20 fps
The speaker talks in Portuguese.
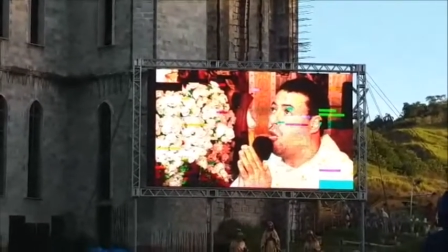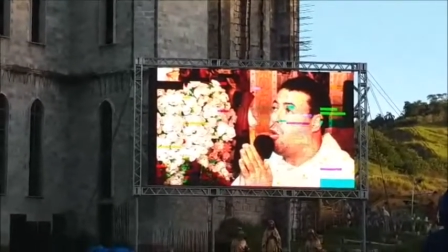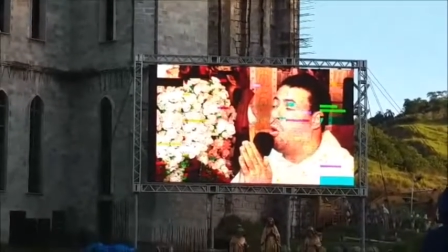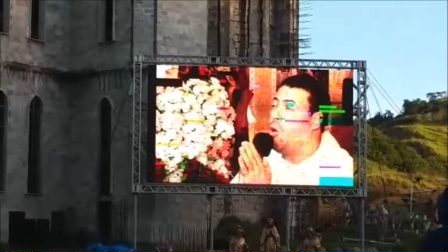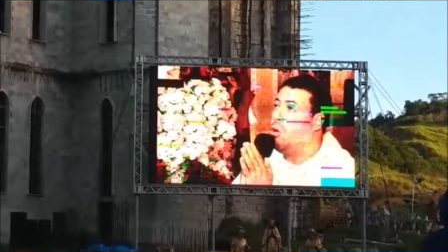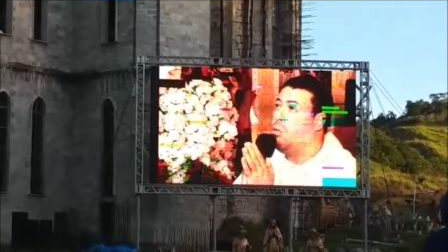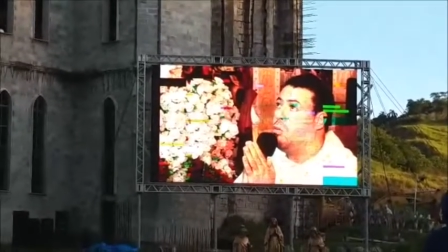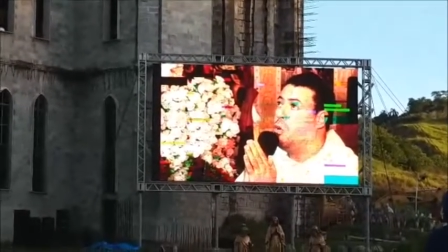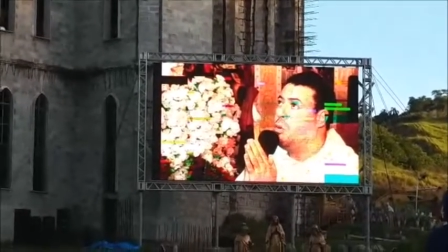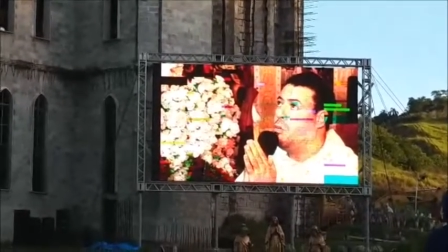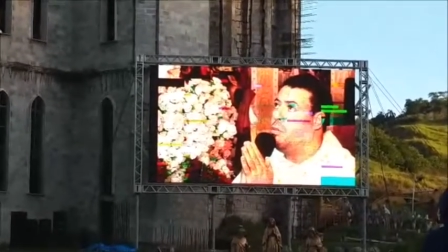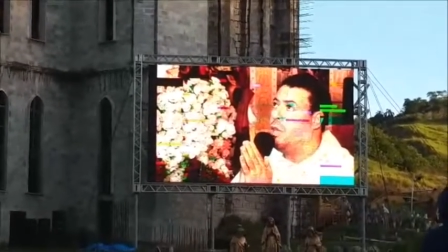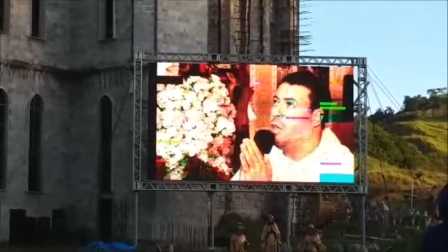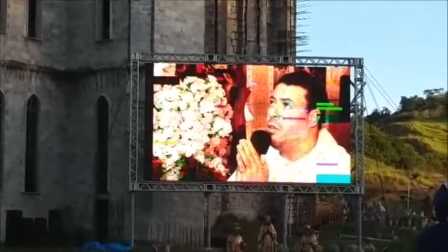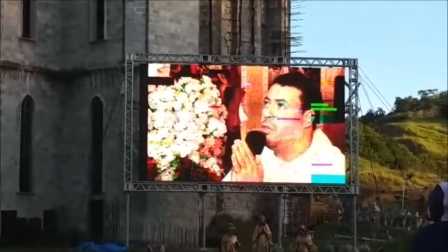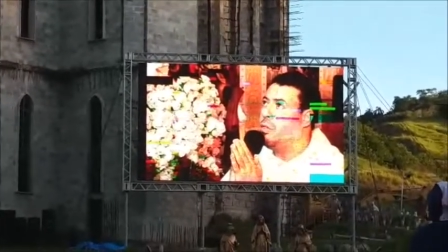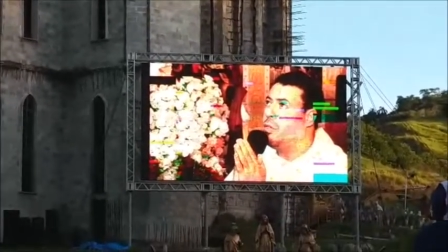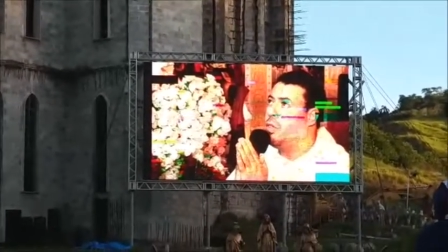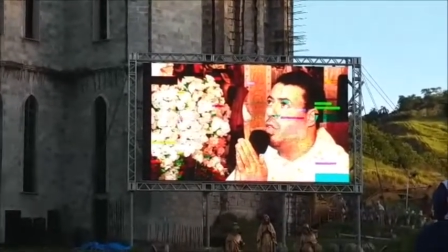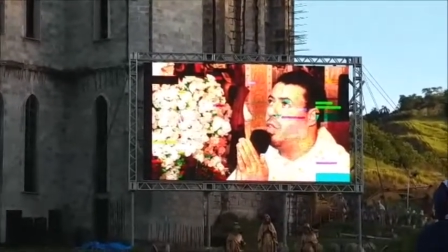como o
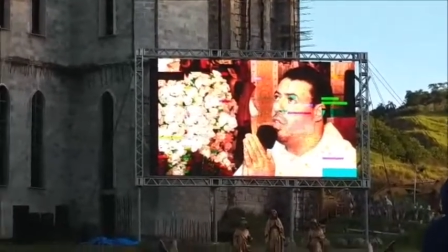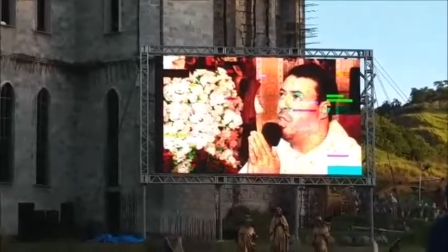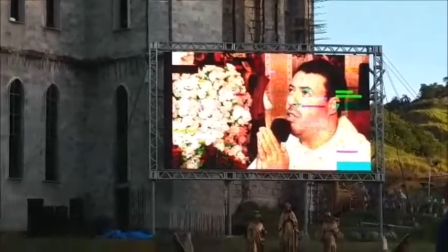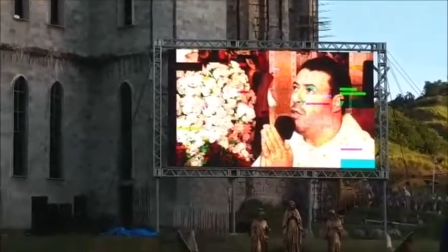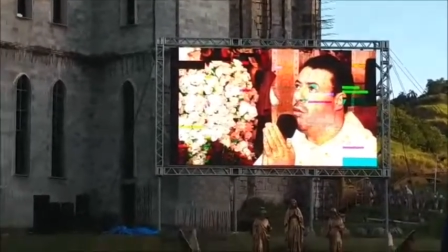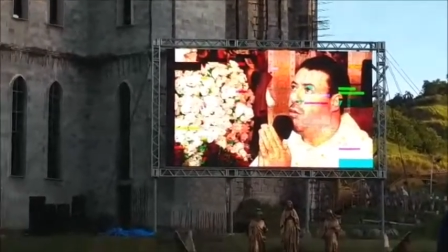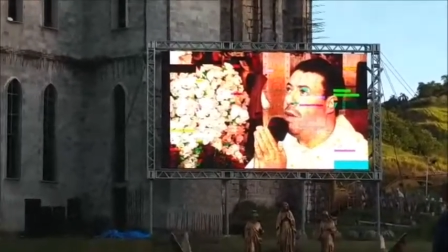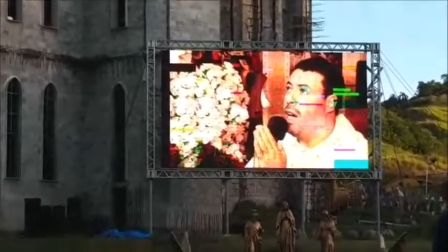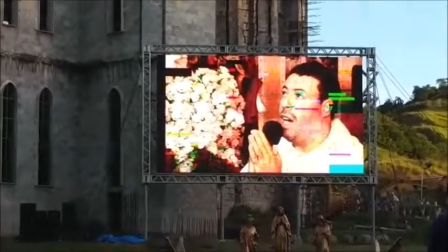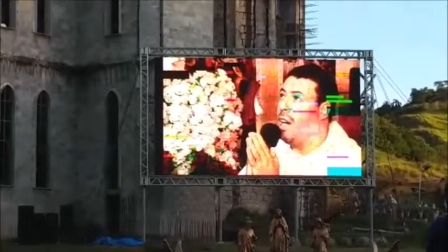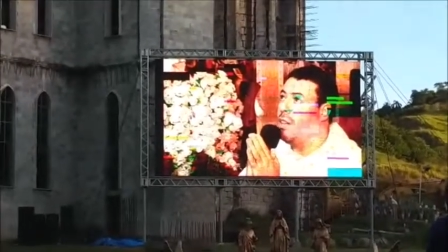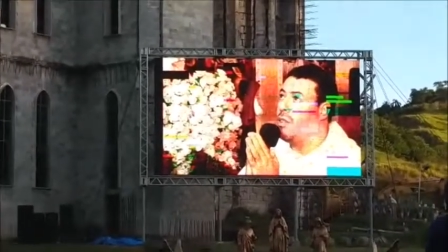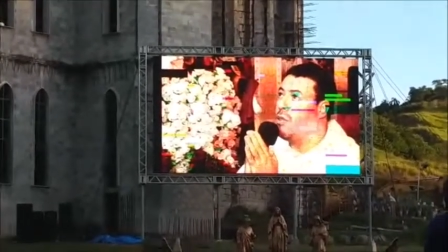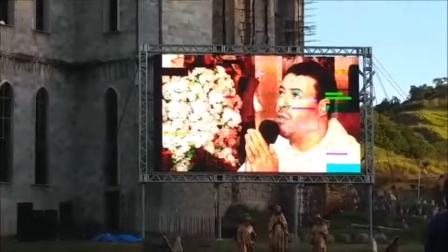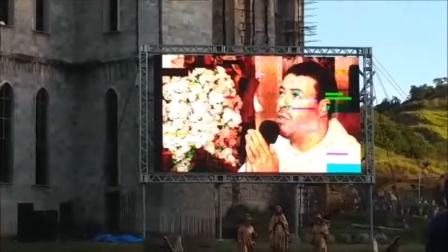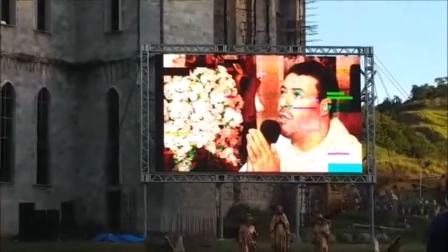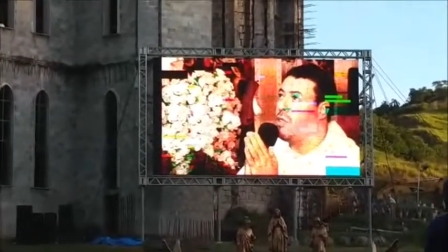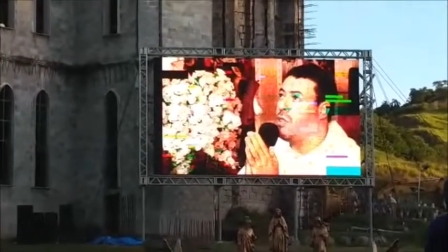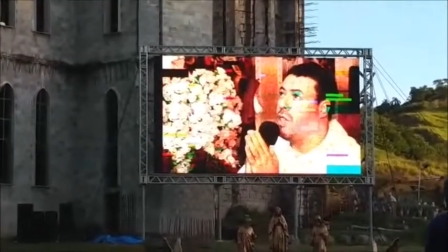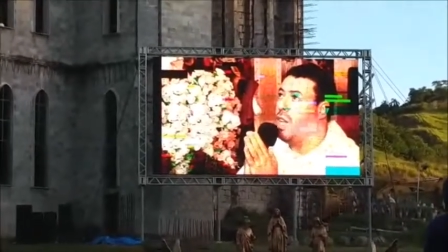meu filhinho
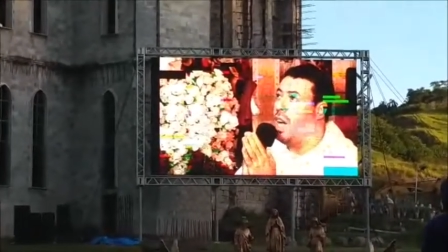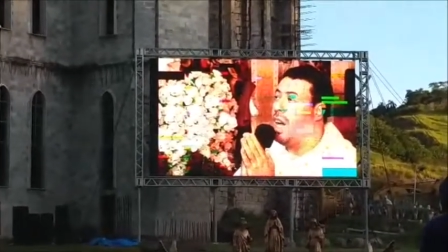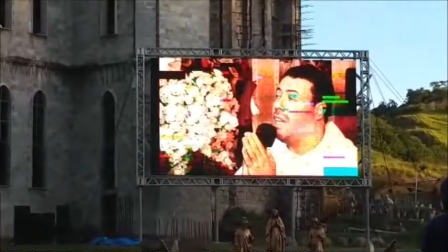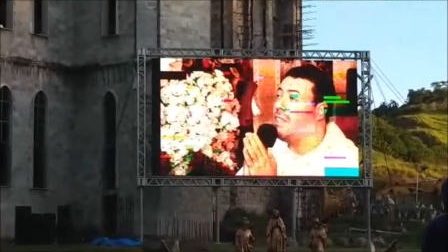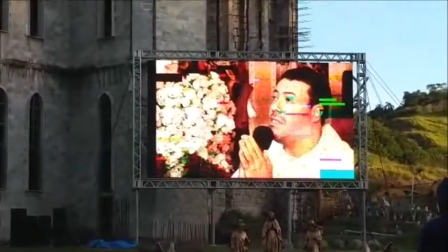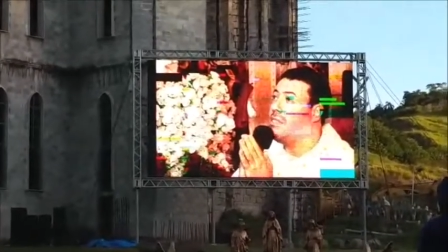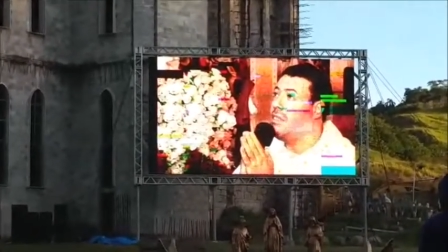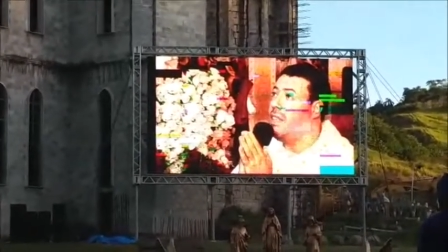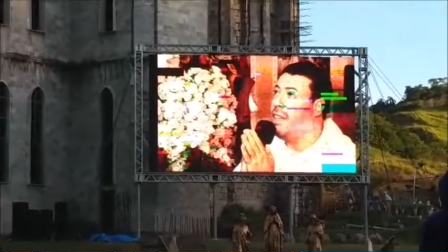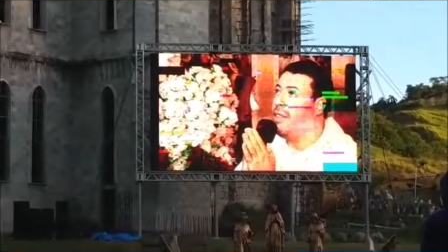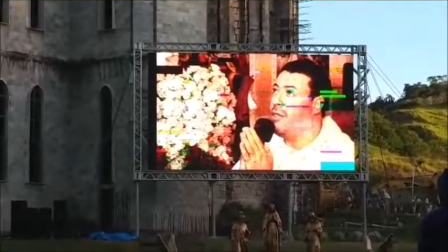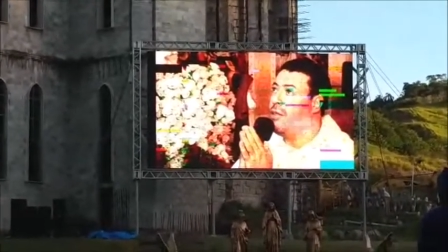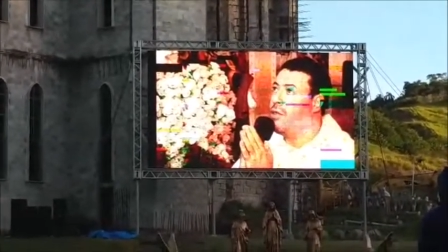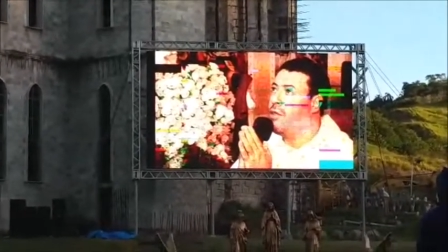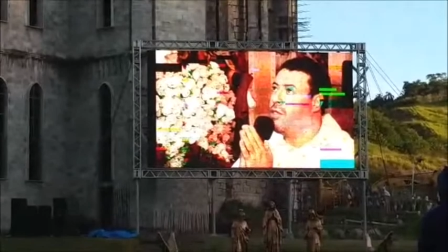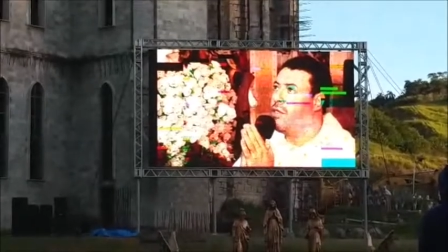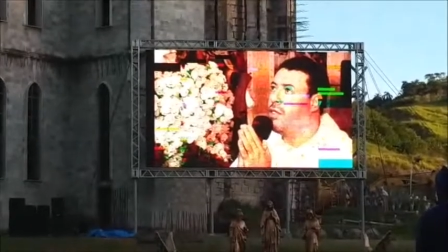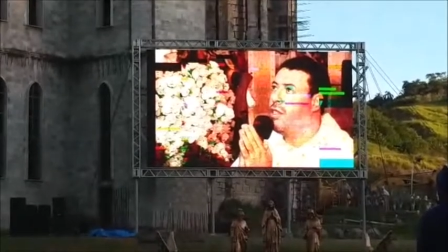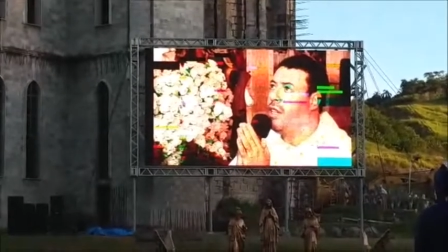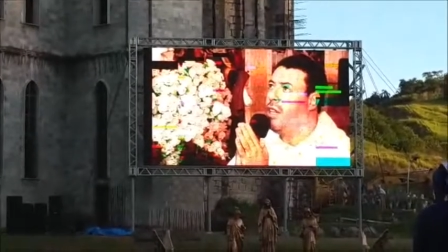Marcos, a
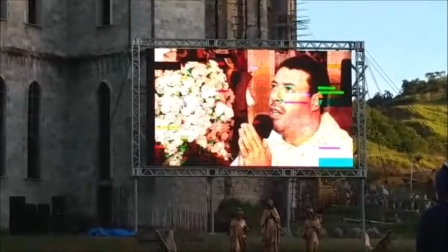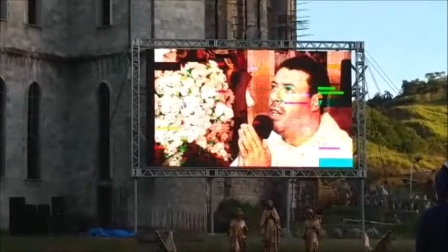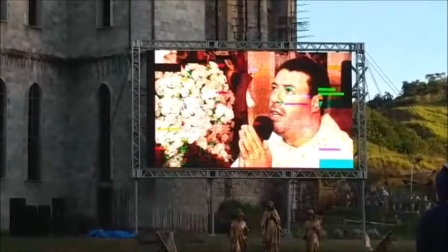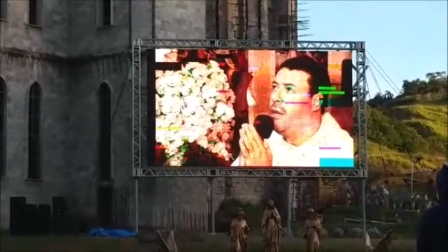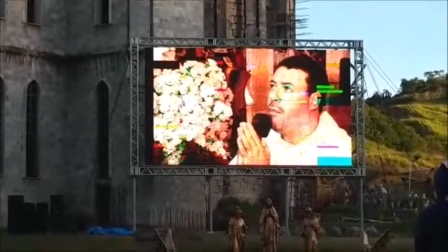Deus,